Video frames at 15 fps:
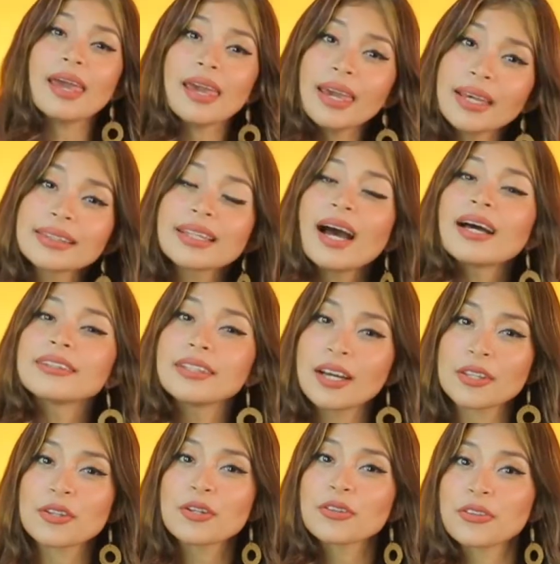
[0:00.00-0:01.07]
And
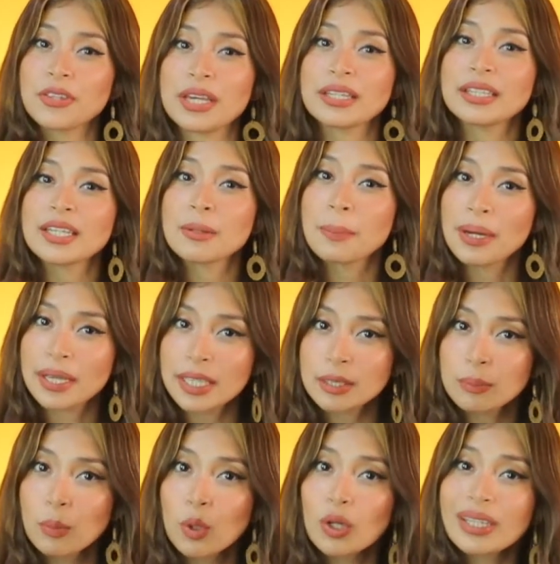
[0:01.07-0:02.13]
another thing na nabanggit
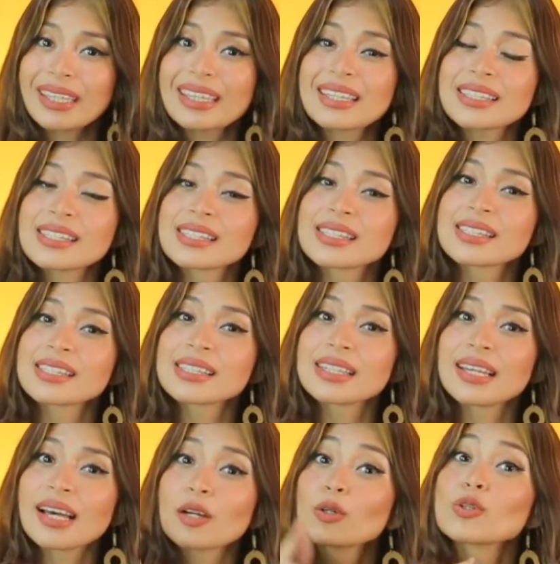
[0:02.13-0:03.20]
mo is
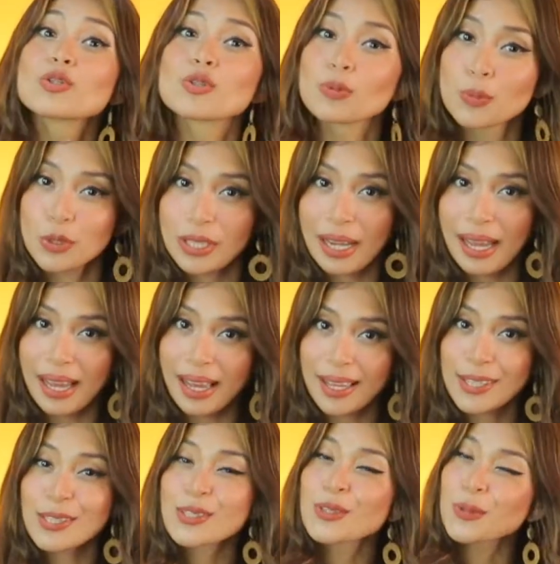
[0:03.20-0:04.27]
gusto mo na.
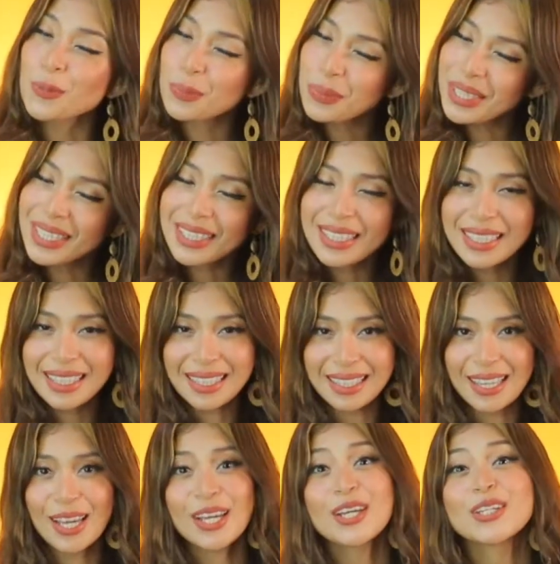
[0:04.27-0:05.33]
So,
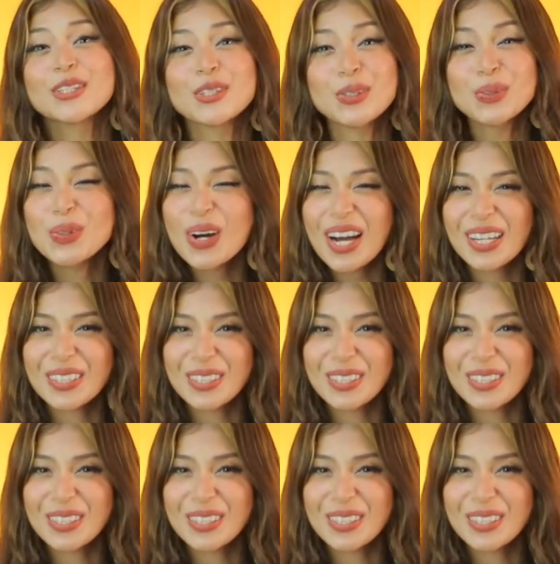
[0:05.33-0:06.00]
meaning, you are